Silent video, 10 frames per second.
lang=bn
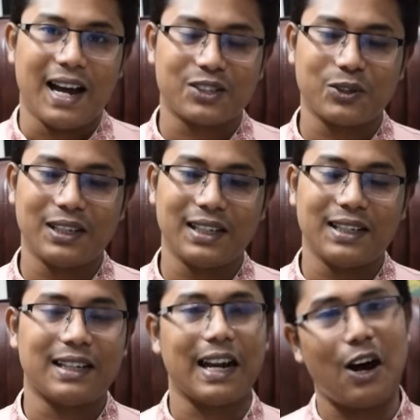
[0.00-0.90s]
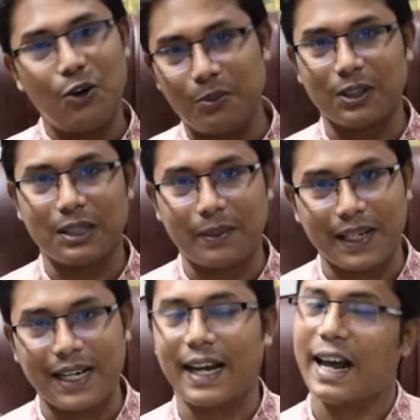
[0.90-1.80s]
আসলে নাও বলতে
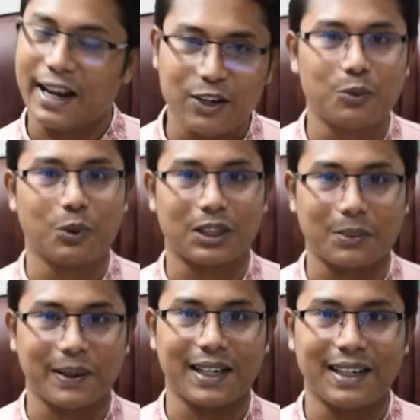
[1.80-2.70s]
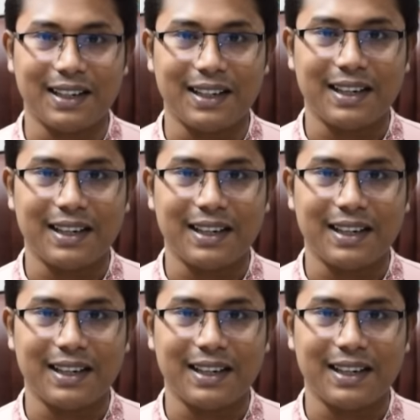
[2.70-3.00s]
পারি না হ্যাঁও বলতে পারি না